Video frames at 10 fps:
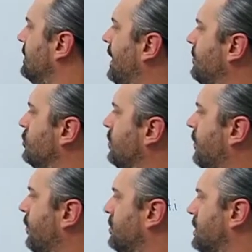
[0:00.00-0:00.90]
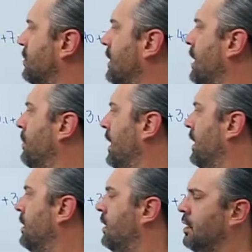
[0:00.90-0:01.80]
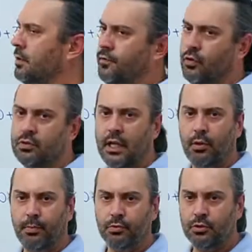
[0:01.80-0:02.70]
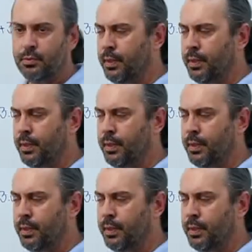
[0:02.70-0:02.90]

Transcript: Demos uma volta toda na malha, voltei ao ponto de